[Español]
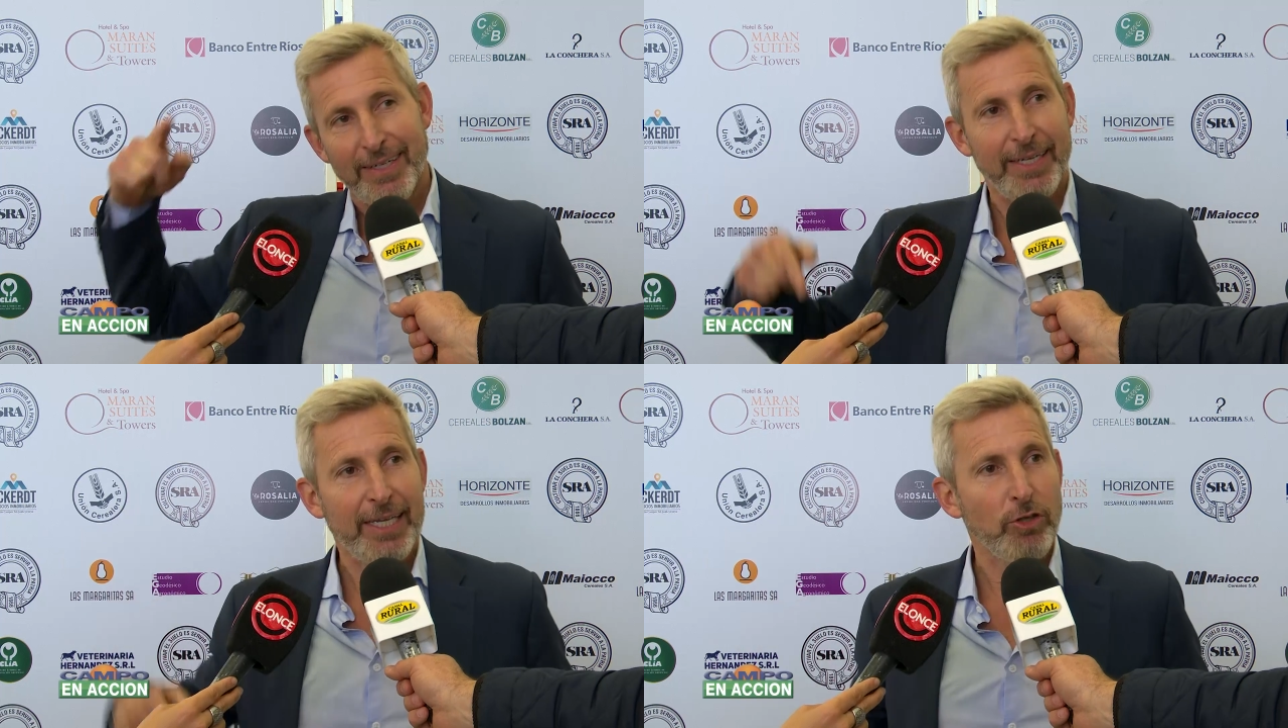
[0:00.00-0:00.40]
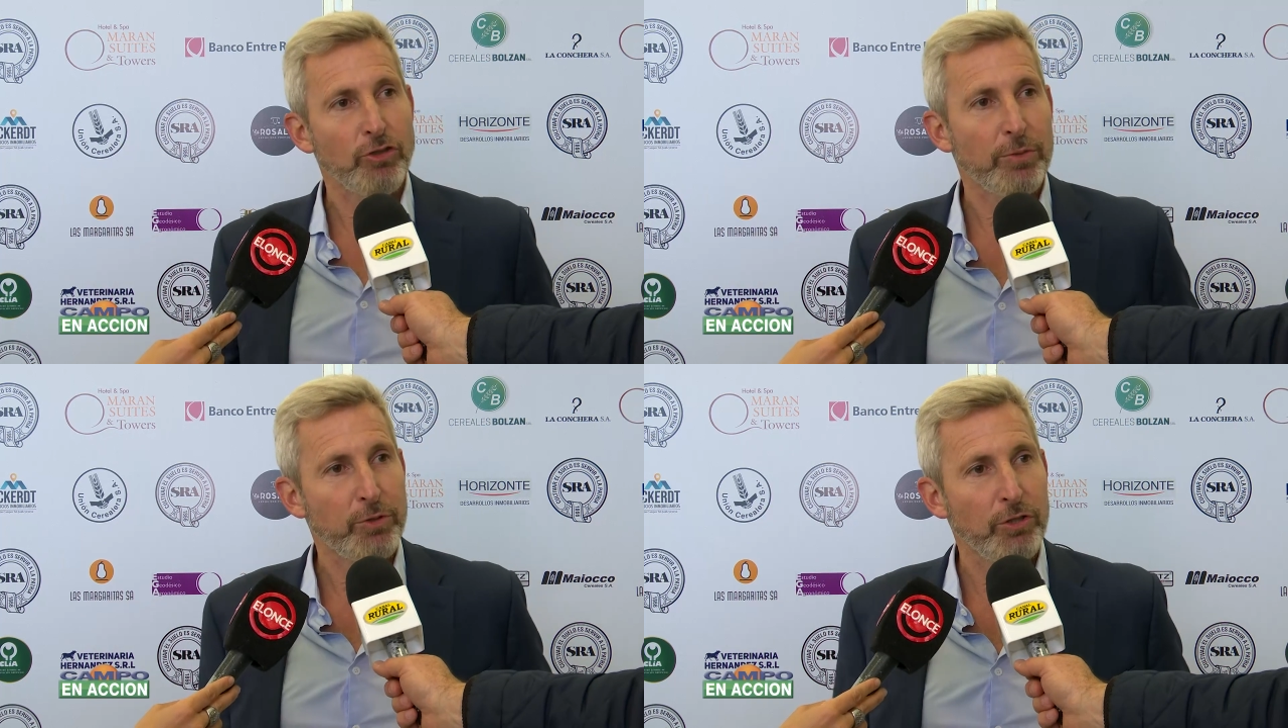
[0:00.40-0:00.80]
hasta
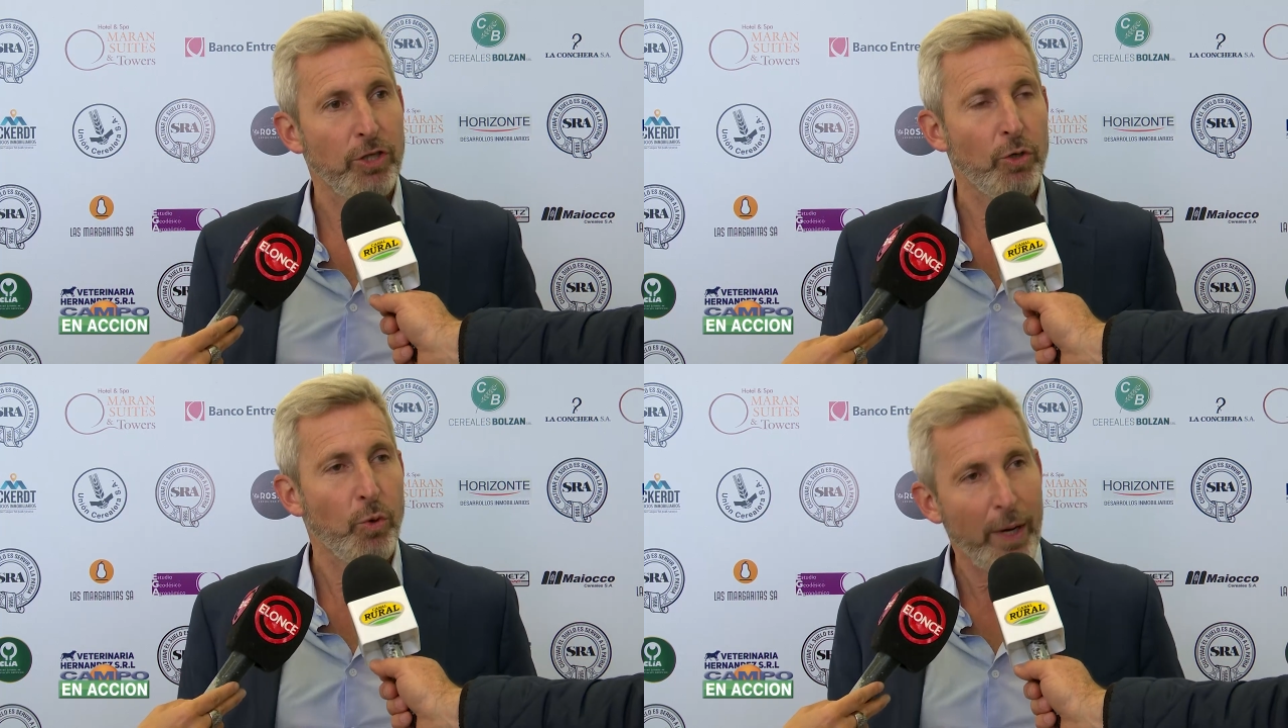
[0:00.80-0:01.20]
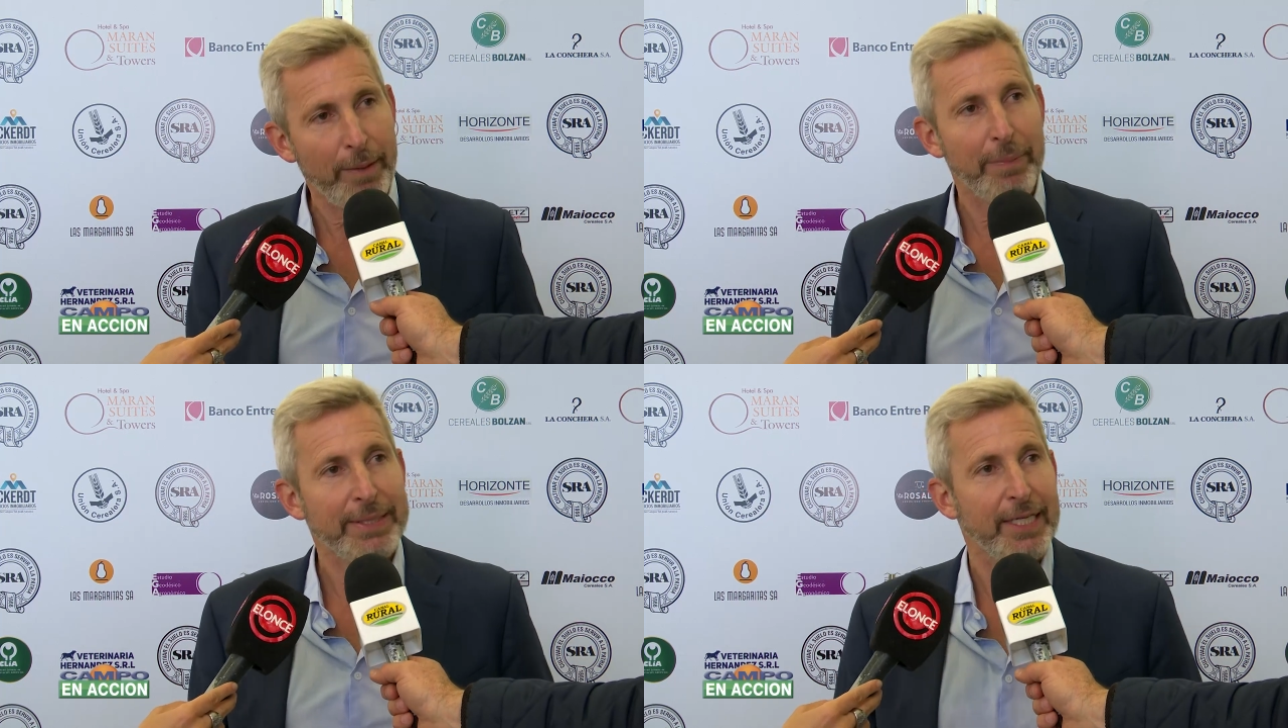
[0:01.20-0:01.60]
Concepción del
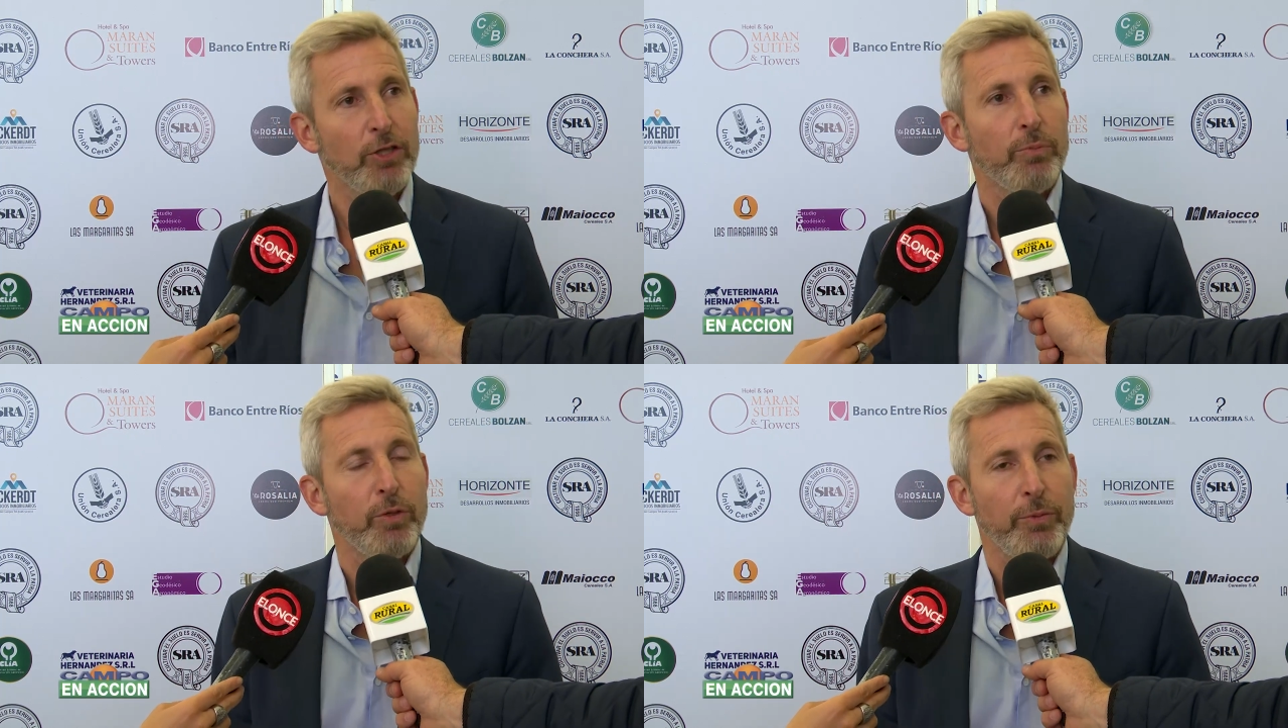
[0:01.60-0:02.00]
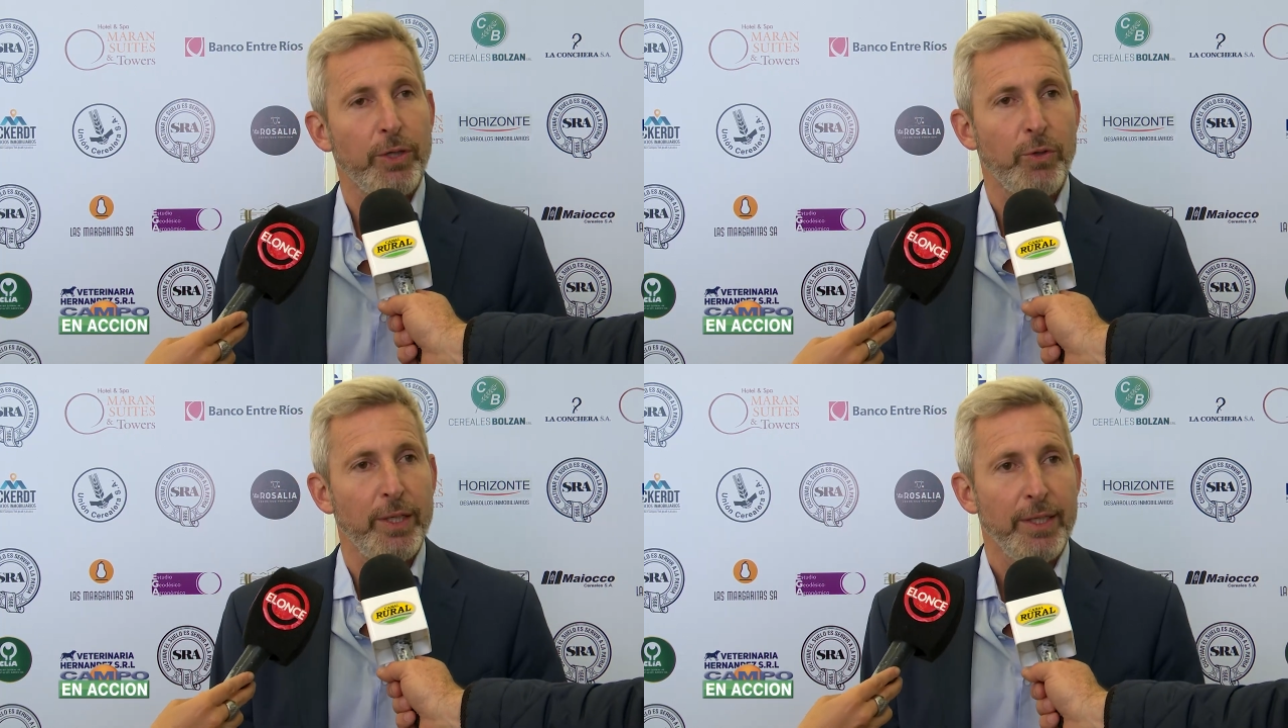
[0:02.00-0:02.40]
Uruguay, pasando por
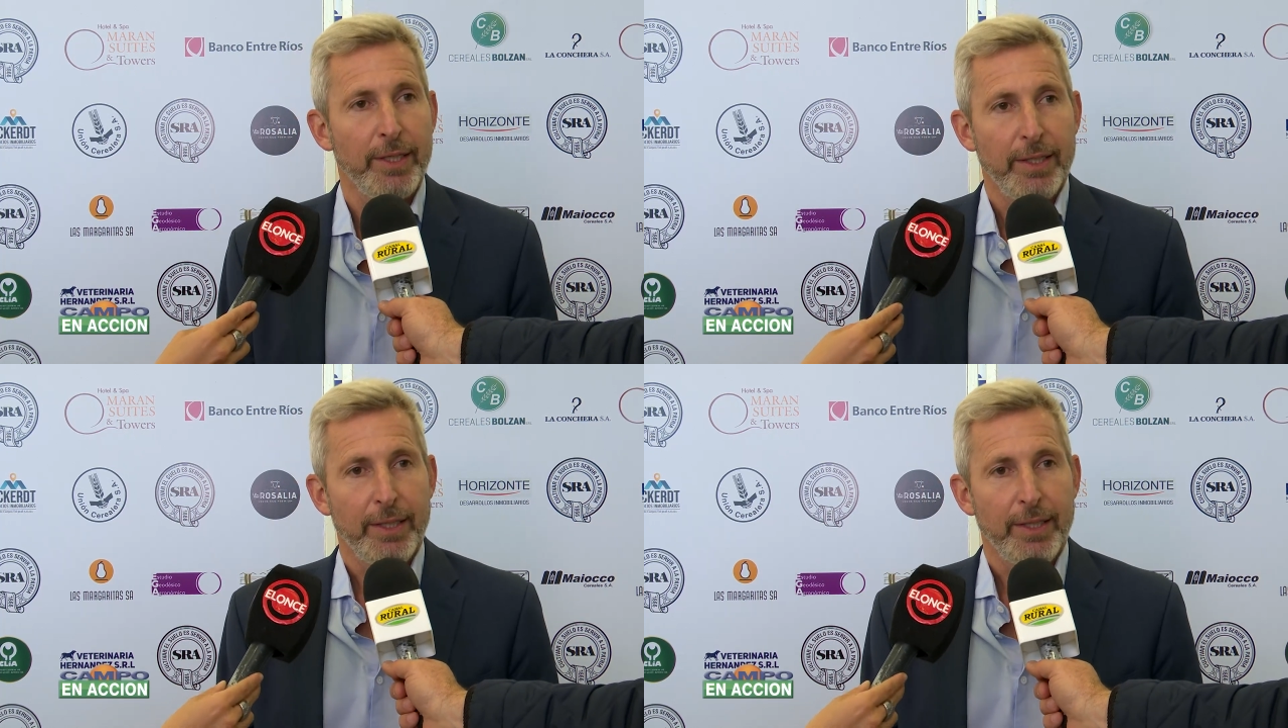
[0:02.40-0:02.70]
Ibicuí,